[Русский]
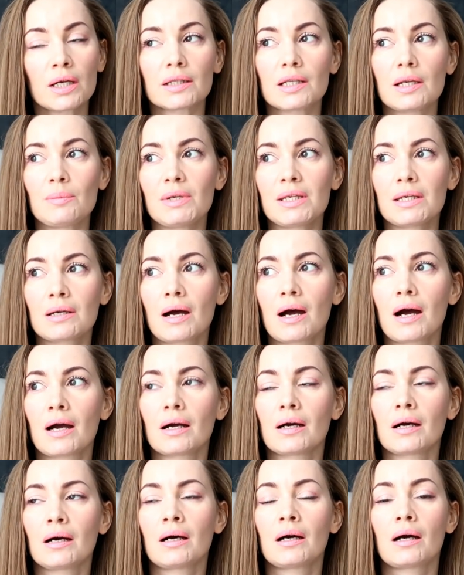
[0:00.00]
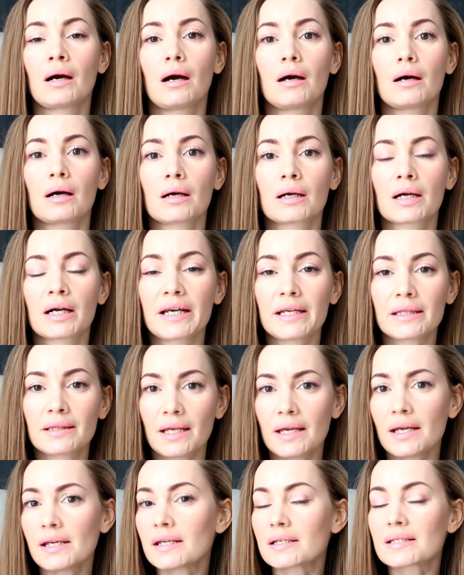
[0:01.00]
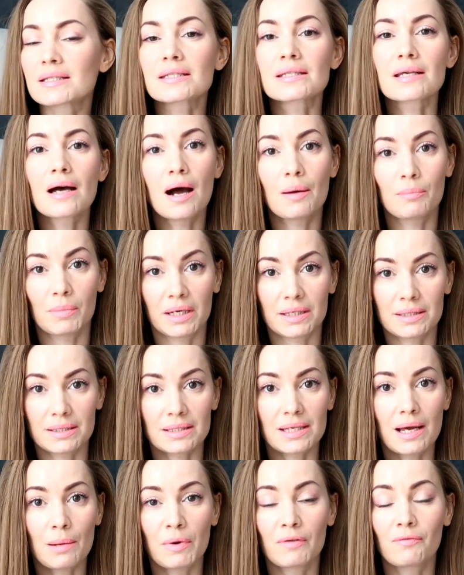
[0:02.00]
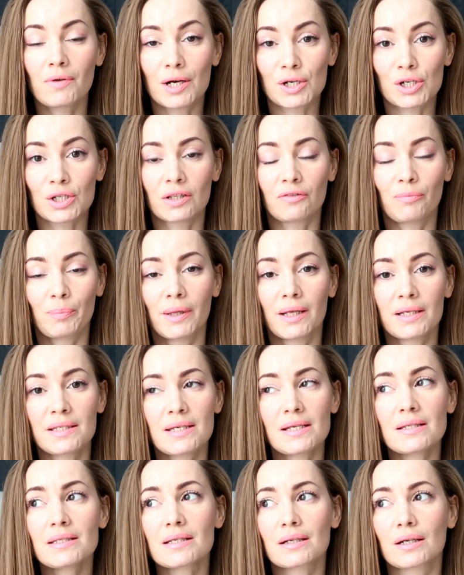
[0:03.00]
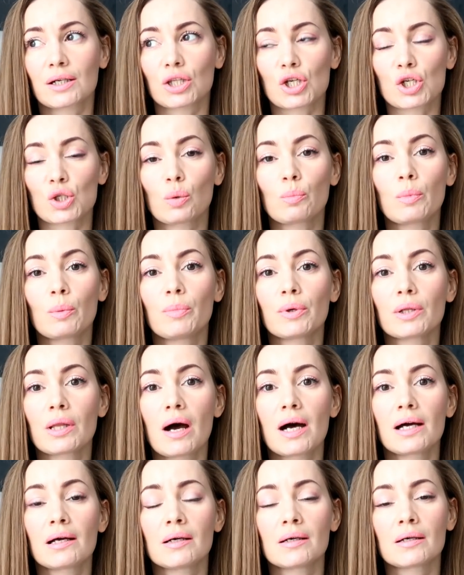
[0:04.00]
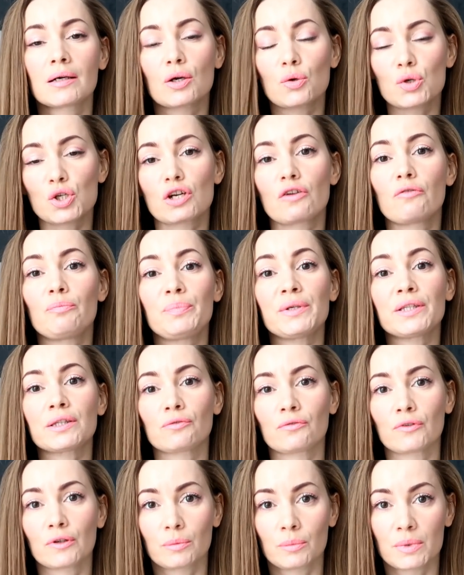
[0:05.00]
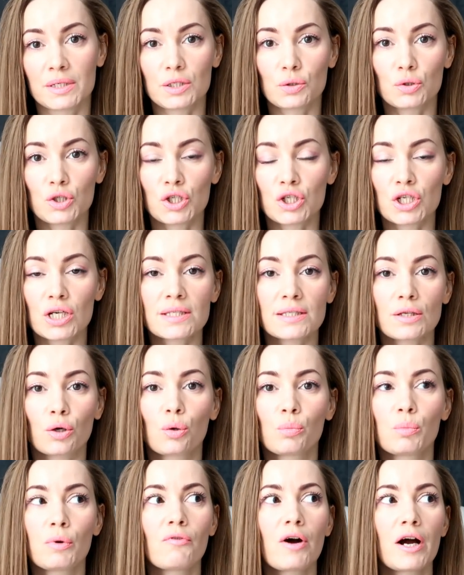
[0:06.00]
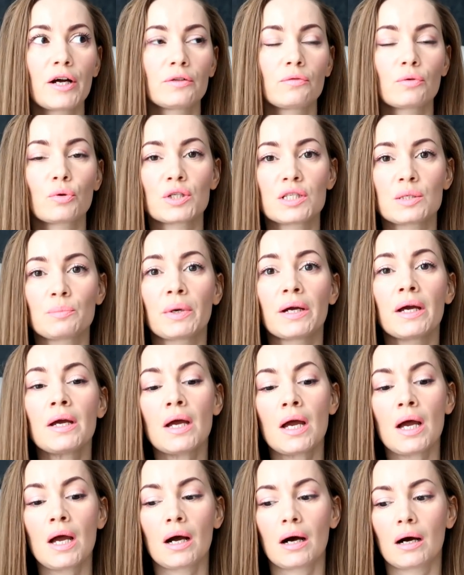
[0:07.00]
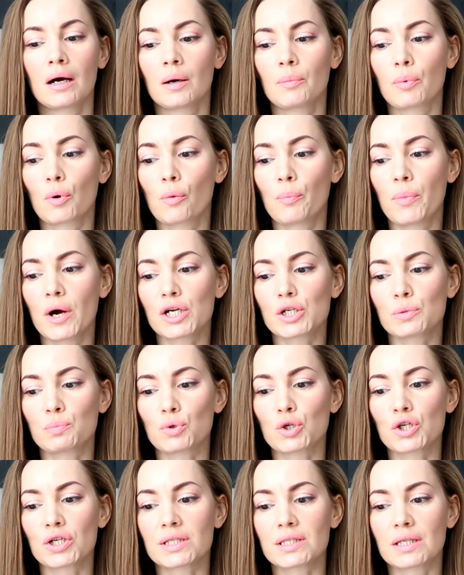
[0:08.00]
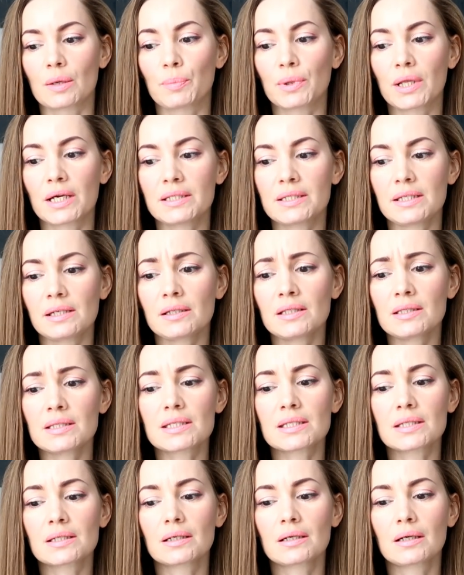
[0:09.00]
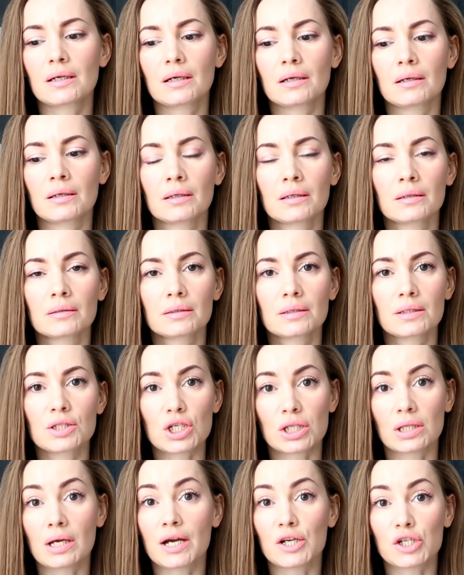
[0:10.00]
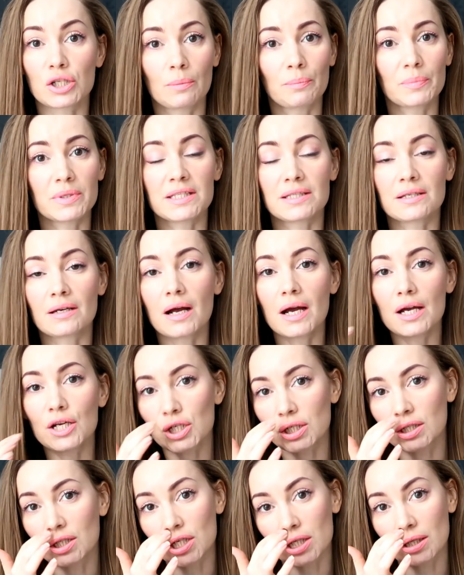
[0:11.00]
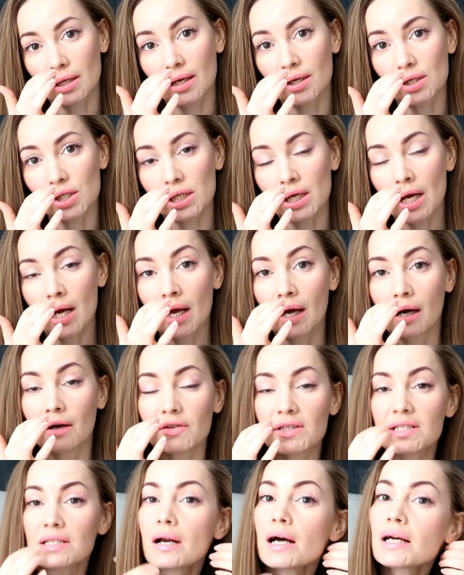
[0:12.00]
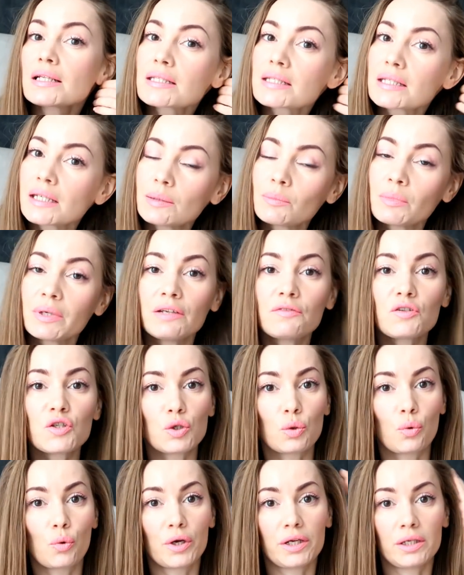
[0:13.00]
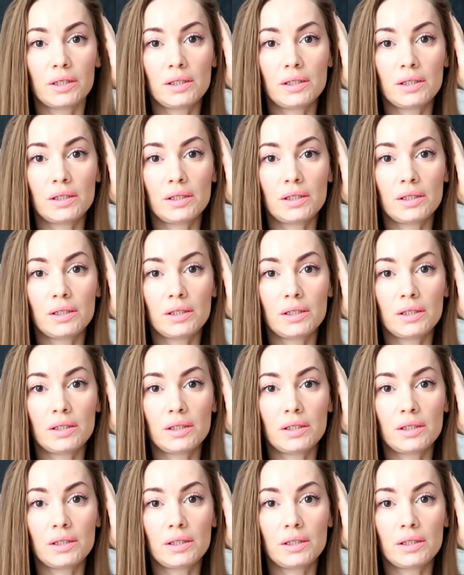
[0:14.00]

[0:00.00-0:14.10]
Для меня а, критерий самый, самый важный в полотенцах, это чтобы была хорошая впитываемость. Очень часто такое бывает, вроде бы а, покупаешь пушистое полотенце, начинаешь там постираешь, начинаешь вытираться им и все.